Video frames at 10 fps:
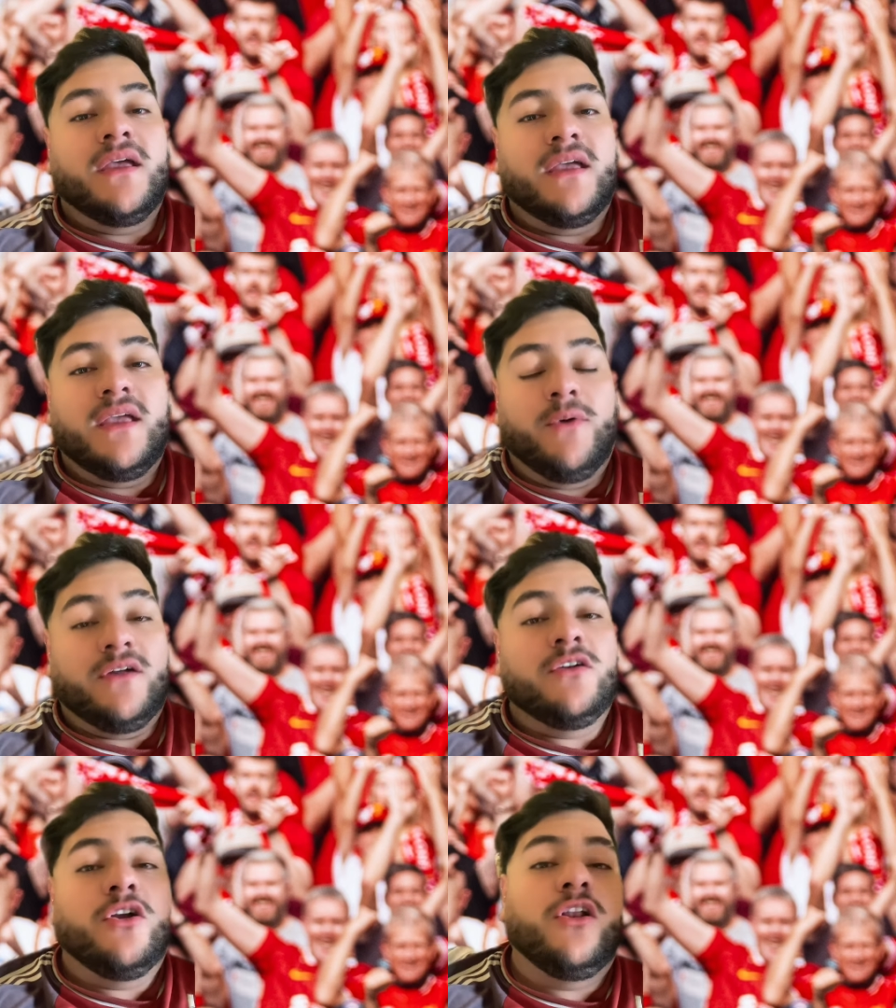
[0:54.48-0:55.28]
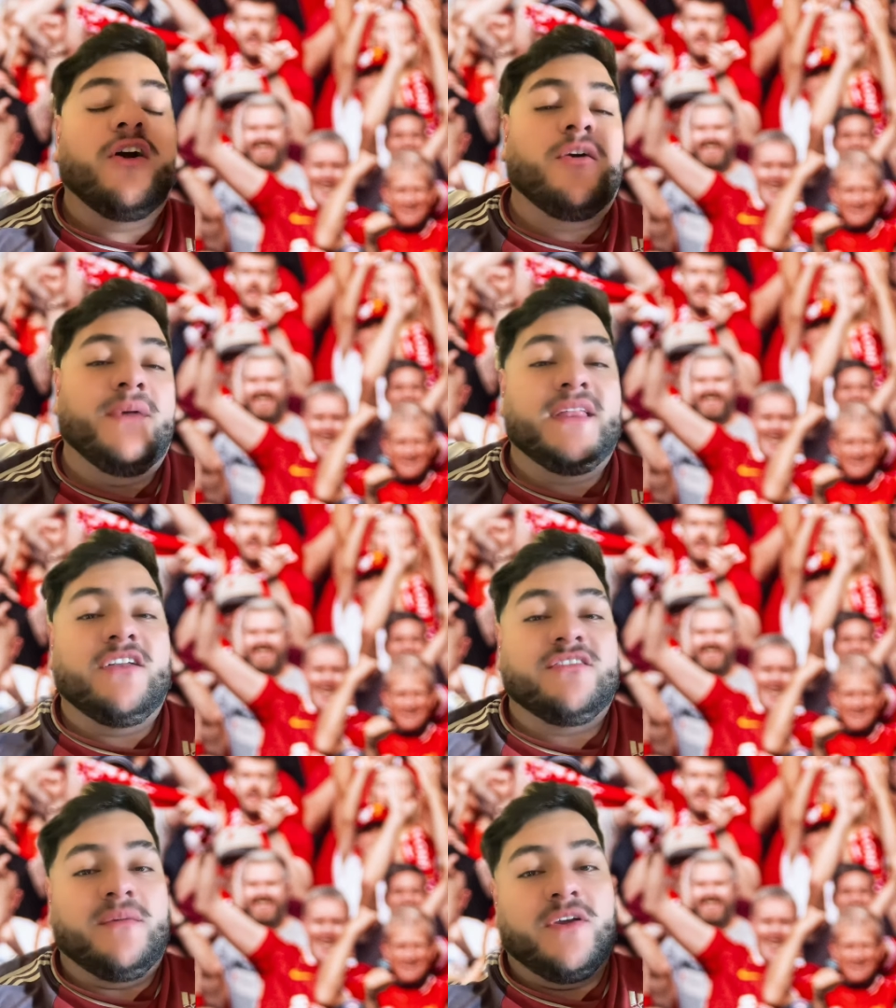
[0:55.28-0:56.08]
Y bueno, los leo
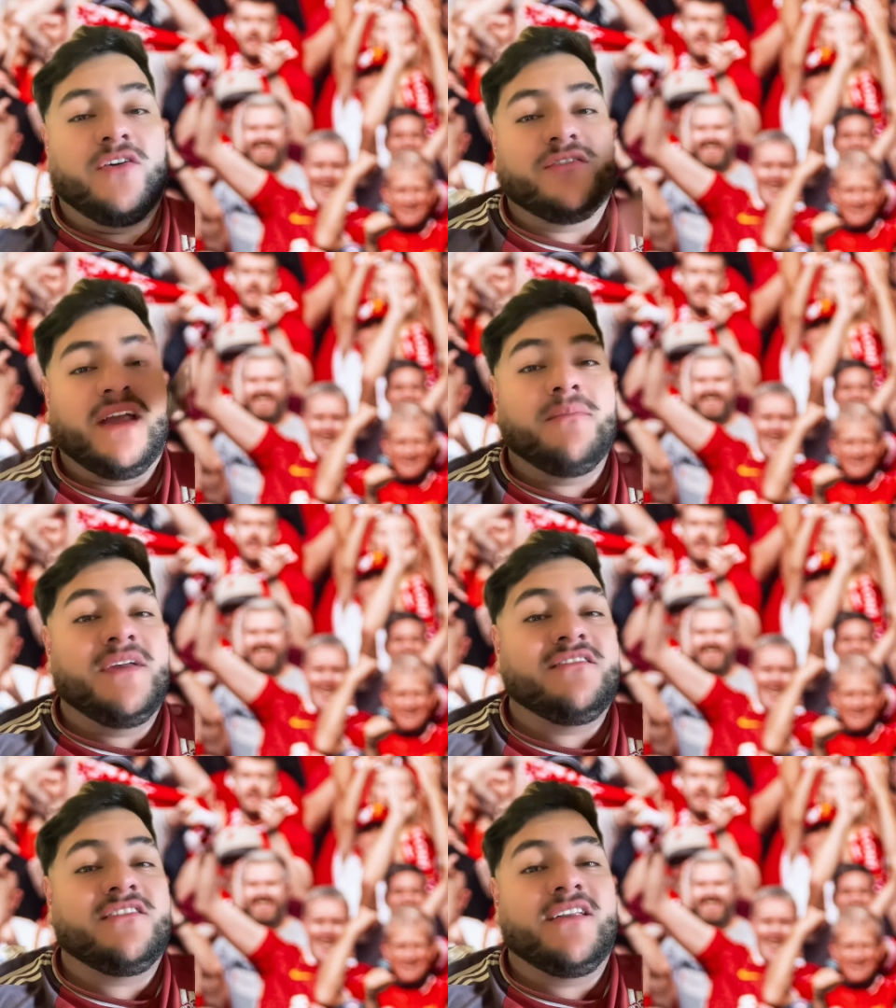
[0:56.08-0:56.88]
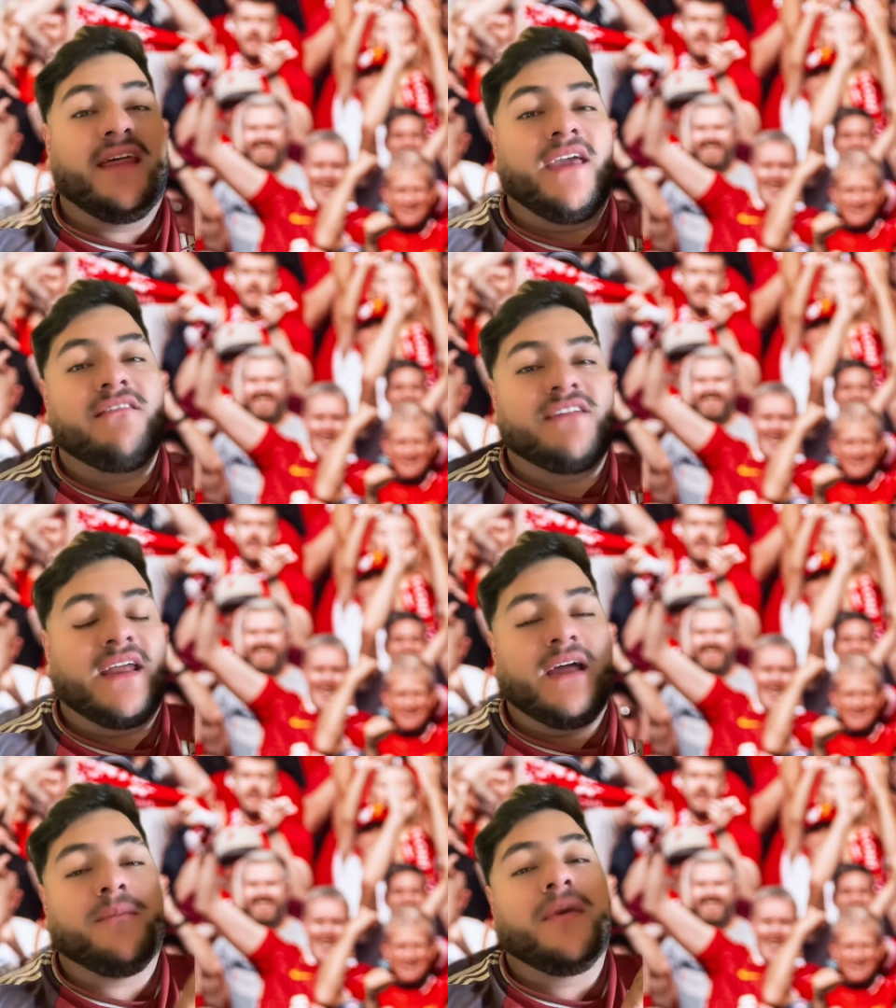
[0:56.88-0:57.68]
comentarios, amigos. En mis historias de
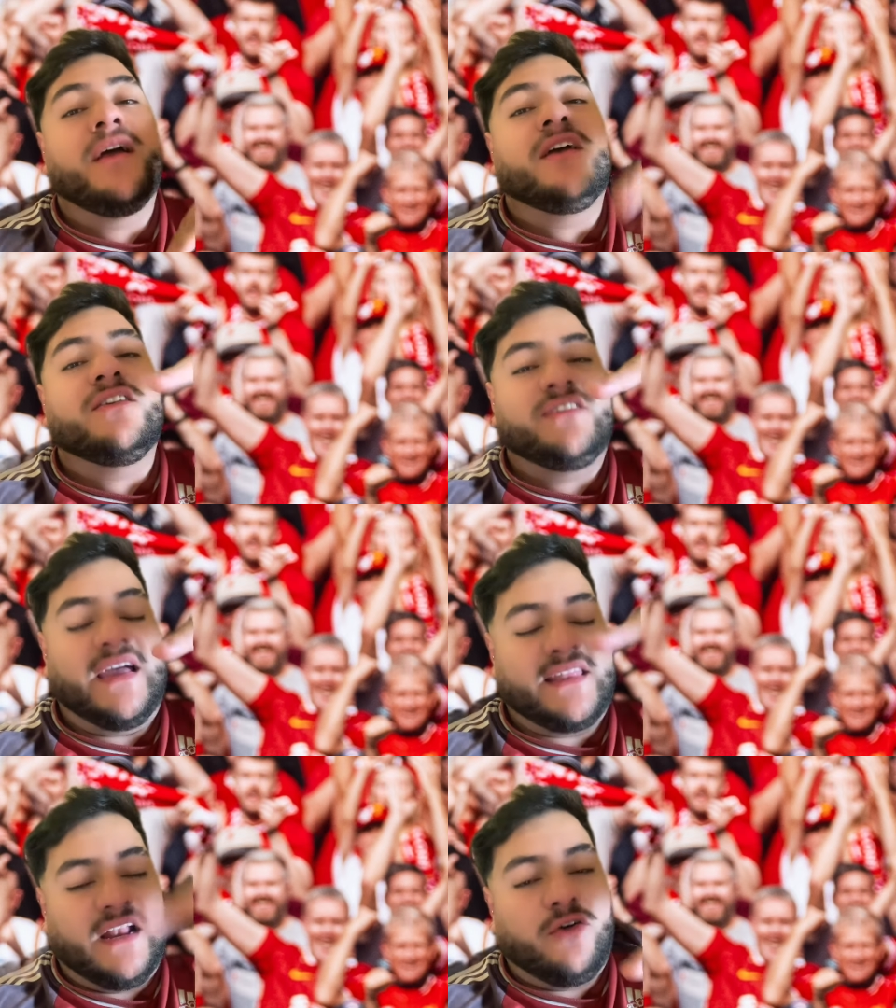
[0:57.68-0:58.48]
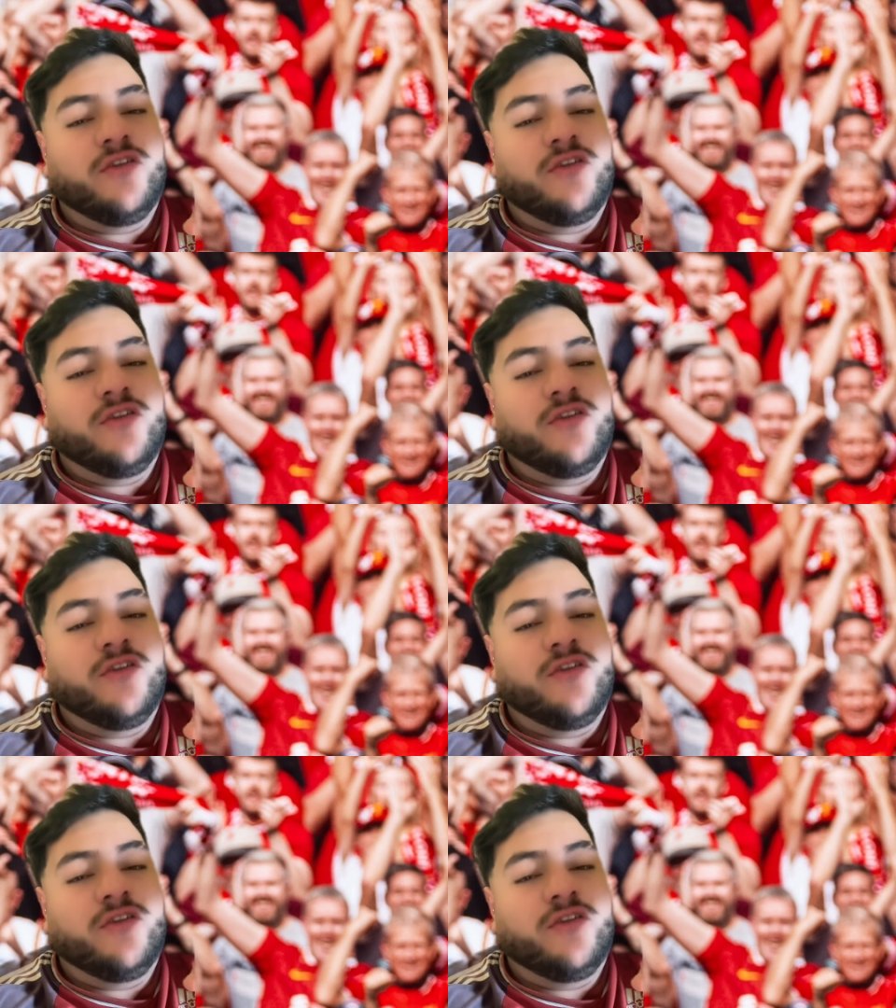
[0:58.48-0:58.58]
Instagram ya está el gol